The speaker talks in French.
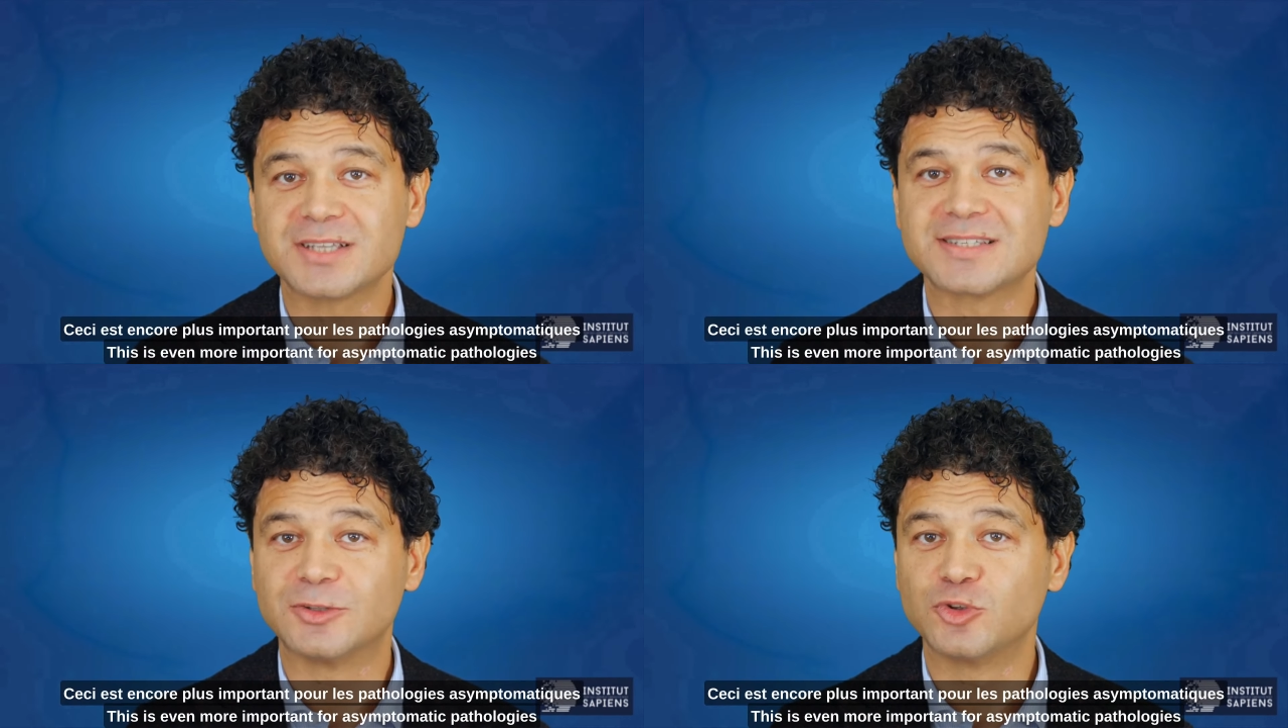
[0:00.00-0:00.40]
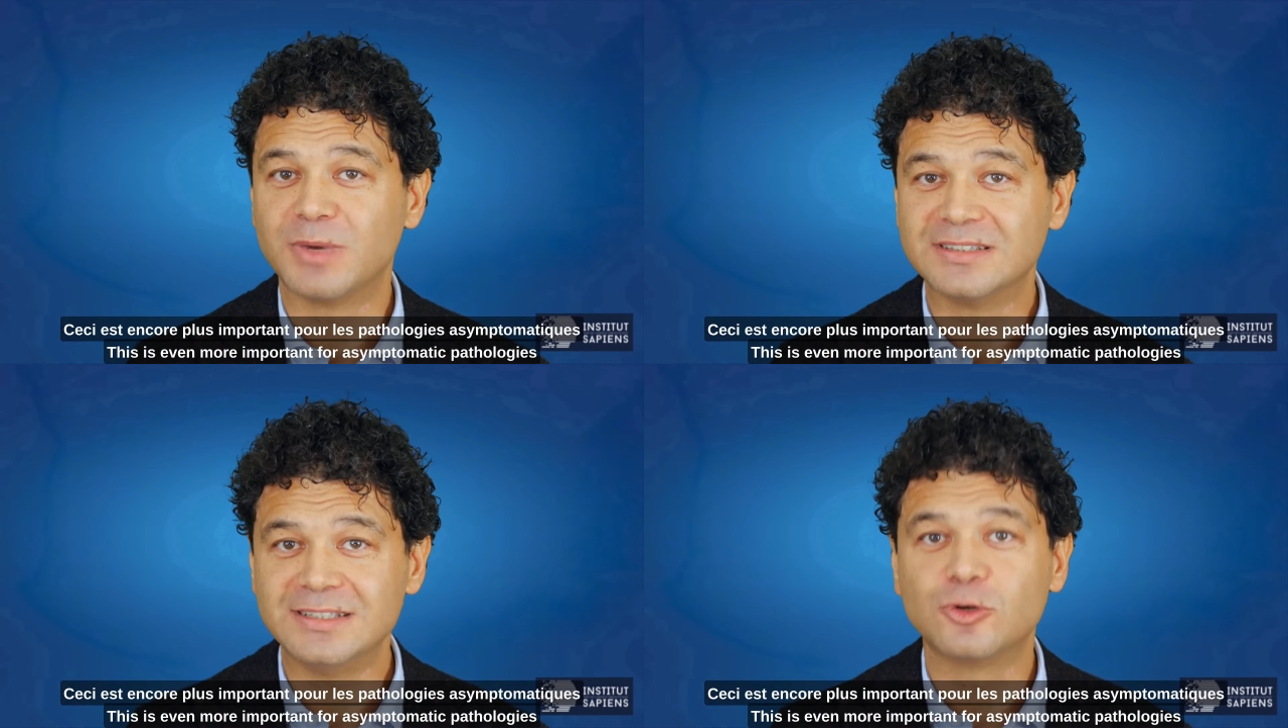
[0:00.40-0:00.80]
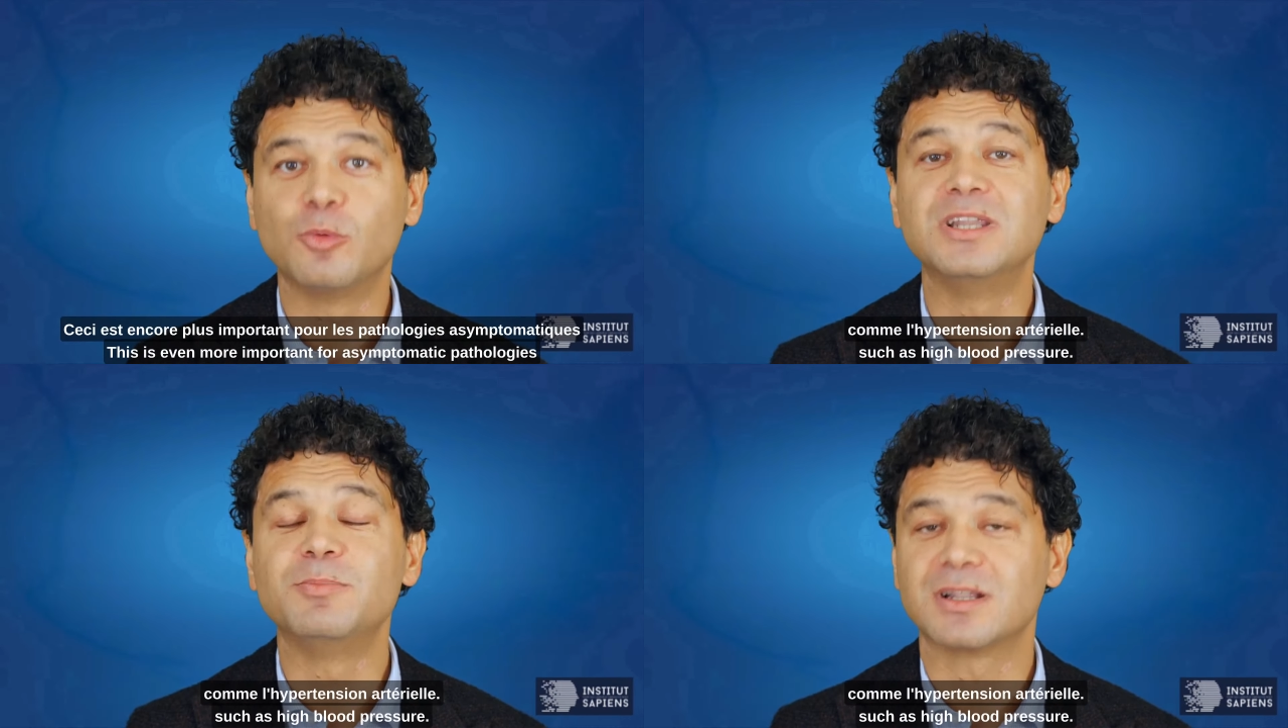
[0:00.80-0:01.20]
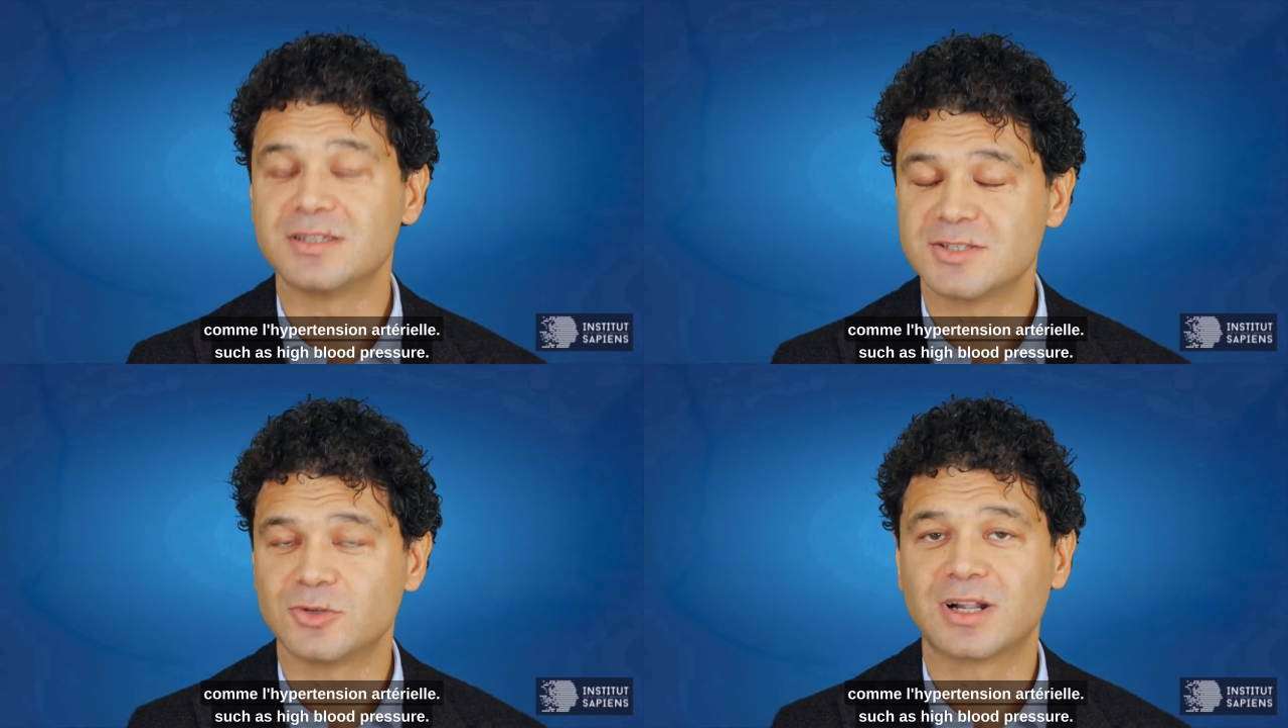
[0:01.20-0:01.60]
asymptomatiques comme
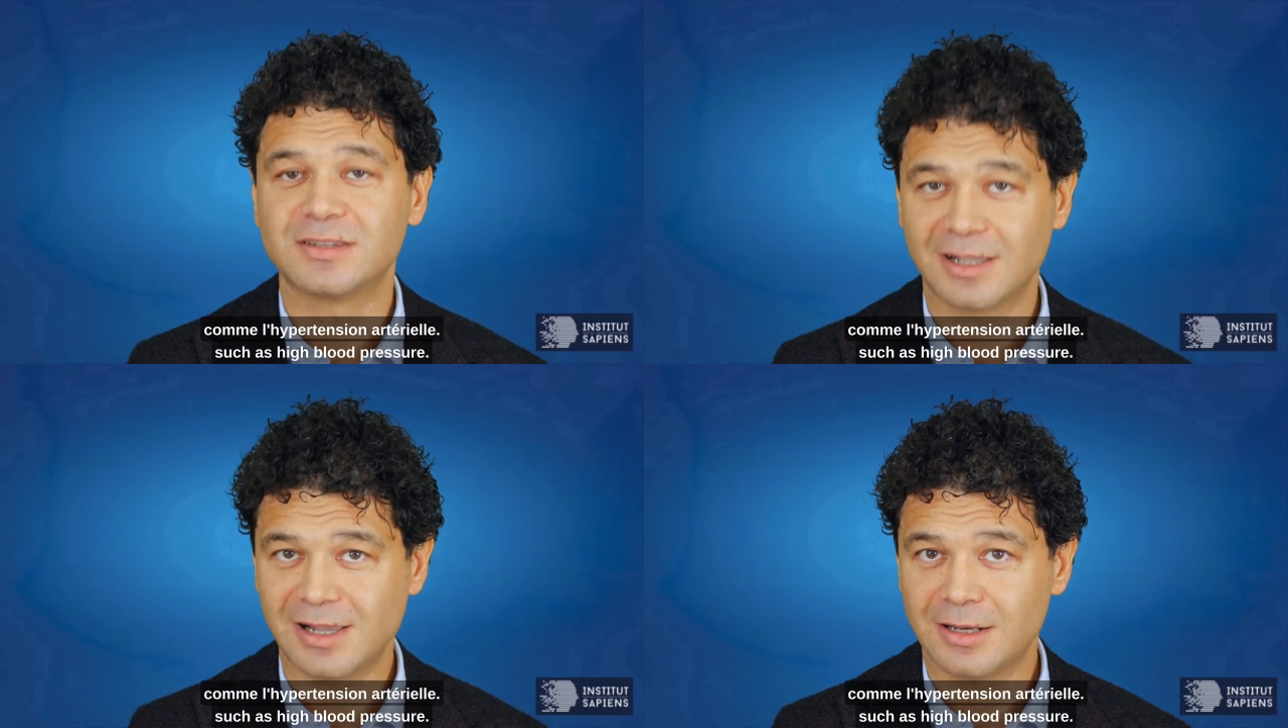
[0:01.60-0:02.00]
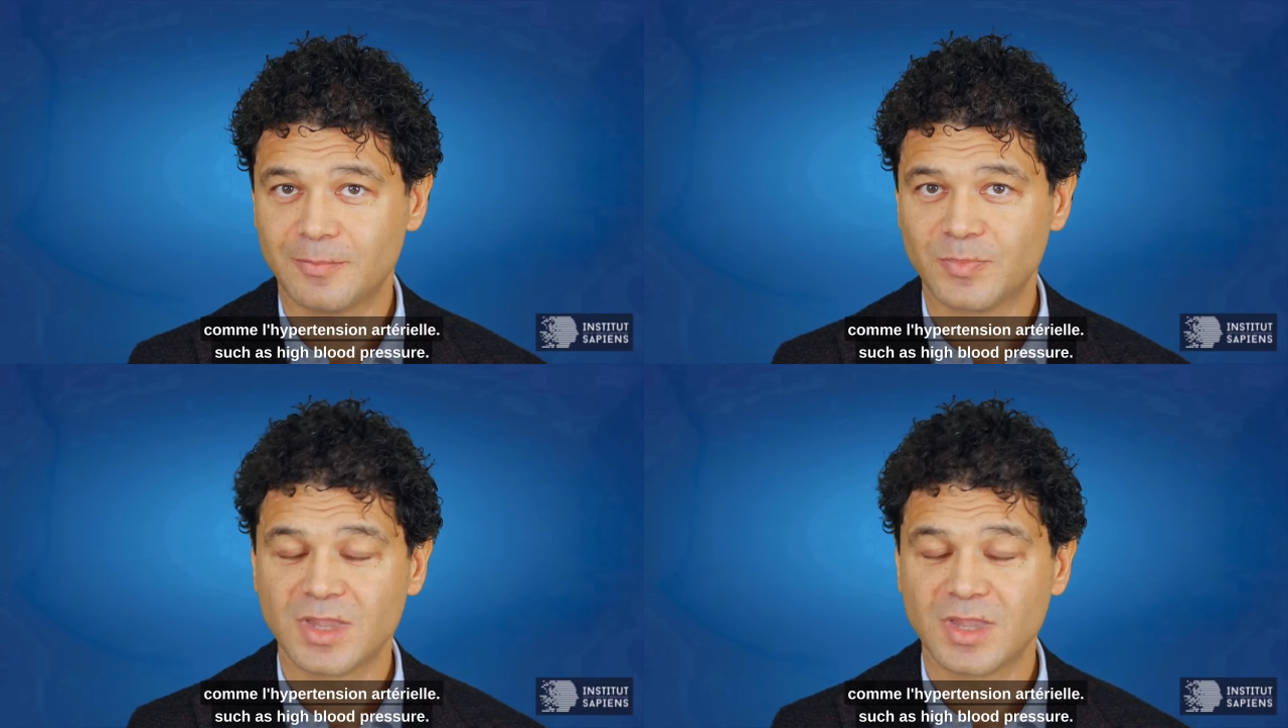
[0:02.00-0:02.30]
l'hypertension artérielle.